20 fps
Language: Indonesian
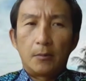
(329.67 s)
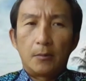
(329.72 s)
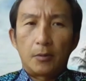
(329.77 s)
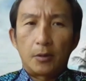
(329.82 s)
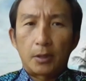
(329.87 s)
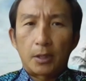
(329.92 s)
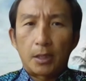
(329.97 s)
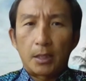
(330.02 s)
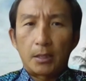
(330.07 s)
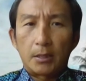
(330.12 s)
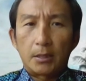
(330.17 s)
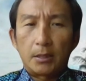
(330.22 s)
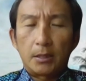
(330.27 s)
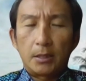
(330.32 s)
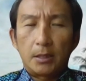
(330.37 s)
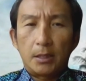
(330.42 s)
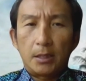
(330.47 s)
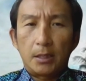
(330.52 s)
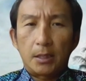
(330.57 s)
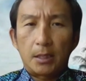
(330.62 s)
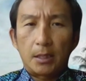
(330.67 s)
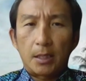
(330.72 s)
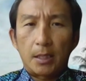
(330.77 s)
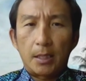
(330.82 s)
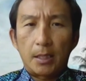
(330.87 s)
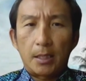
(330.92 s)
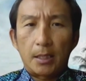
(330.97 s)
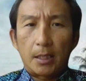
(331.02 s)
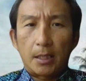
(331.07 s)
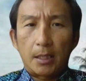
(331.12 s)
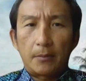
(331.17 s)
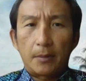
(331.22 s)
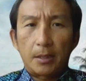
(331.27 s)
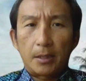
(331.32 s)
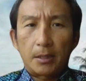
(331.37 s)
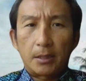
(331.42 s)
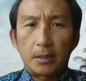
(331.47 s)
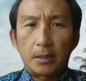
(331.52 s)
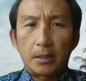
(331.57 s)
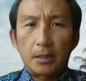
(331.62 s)
Potensi kenaikan
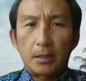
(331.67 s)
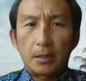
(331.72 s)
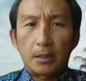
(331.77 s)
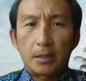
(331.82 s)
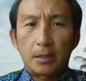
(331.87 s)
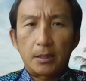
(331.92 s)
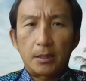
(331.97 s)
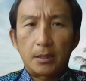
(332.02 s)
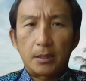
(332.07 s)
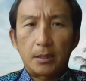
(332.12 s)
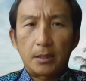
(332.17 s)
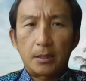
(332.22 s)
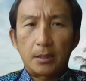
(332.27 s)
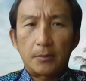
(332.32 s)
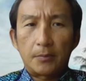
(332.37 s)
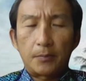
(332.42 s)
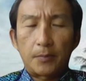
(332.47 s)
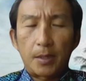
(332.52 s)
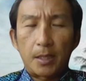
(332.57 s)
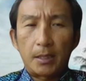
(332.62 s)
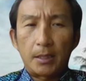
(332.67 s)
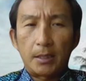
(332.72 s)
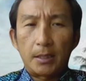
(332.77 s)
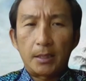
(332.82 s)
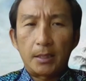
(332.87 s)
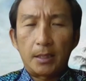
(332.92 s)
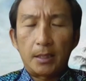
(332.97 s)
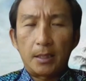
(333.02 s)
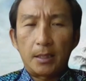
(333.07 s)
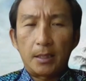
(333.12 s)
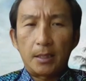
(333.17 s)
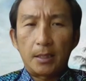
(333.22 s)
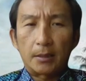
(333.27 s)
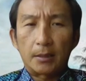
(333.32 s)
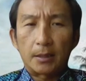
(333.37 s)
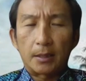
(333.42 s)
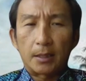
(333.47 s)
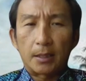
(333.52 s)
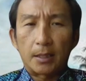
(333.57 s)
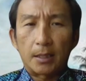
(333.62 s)
masih paling tidak
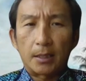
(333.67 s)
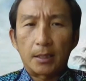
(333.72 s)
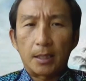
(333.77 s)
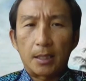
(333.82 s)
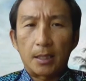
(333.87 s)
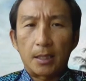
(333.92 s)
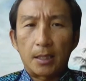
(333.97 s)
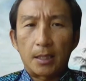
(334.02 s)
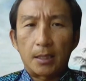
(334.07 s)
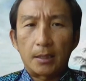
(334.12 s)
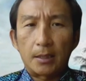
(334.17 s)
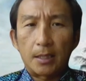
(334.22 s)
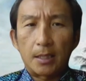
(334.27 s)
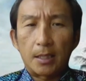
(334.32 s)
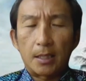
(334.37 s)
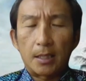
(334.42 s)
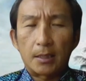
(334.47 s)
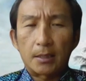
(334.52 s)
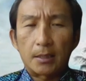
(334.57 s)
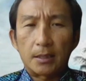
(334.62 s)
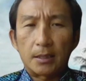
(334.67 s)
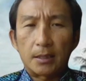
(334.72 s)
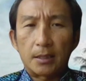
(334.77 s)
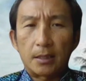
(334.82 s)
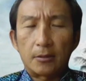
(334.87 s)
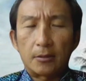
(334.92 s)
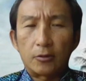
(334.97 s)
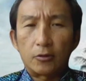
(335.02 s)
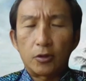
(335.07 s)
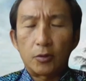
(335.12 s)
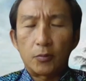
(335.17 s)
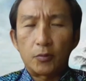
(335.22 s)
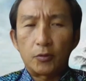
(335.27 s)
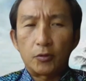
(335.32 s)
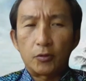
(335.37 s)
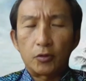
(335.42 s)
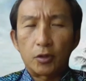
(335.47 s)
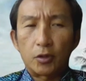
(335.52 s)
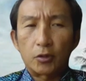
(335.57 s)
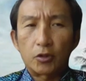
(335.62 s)
yang terdekat angka di angka sekitar
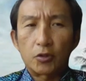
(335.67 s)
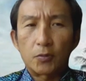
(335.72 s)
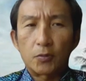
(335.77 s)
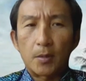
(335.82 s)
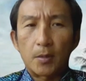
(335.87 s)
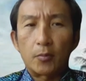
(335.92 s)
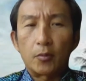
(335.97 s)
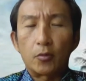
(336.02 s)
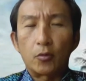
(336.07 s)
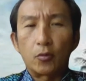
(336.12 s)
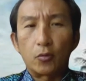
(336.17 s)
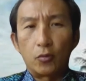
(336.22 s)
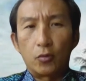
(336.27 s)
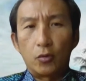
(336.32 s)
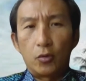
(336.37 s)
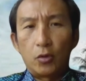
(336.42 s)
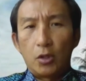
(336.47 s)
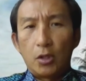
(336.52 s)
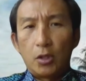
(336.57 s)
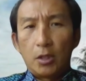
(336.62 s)
7.750